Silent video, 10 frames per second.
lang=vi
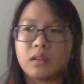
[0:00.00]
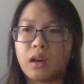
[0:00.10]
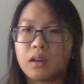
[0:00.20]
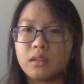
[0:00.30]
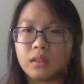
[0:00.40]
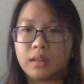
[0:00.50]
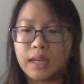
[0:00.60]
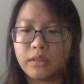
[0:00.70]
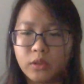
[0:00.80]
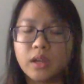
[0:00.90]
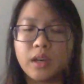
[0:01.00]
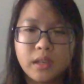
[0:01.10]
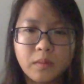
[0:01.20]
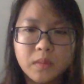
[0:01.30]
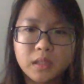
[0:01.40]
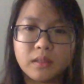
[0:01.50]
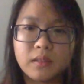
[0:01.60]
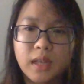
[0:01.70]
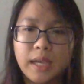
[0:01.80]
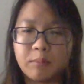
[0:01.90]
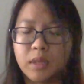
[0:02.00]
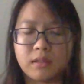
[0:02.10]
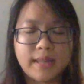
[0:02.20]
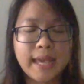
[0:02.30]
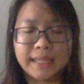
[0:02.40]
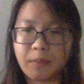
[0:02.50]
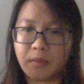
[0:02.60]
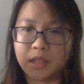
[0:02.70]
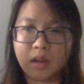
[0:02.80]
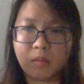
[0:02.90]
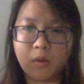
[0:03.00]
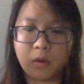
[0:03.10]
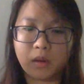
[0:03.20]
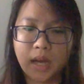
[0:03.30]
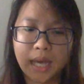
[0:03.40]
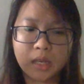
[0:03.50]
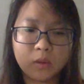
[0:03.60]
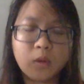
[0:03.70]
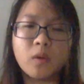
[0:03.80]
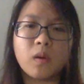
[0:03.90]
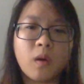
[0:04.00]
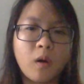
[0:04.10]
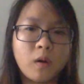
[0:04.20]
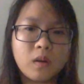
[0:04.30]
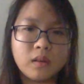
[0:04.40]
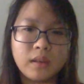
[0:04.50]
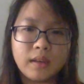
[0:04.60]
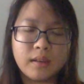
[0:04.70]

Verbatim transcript: có những cái suy nghĩ giống mình thì mình đang nằm ở trong một cái khuôn khổ